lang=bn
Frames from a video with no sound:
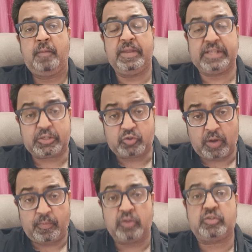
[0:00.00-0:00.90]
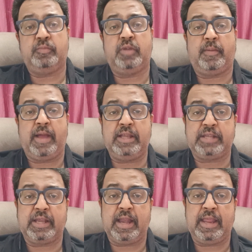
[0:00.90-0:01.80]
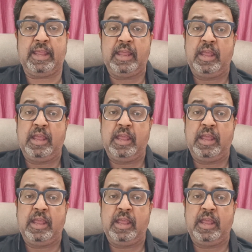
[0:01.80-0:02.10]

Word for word: বিশেষ করে পঞ্চম দফায় সেখানে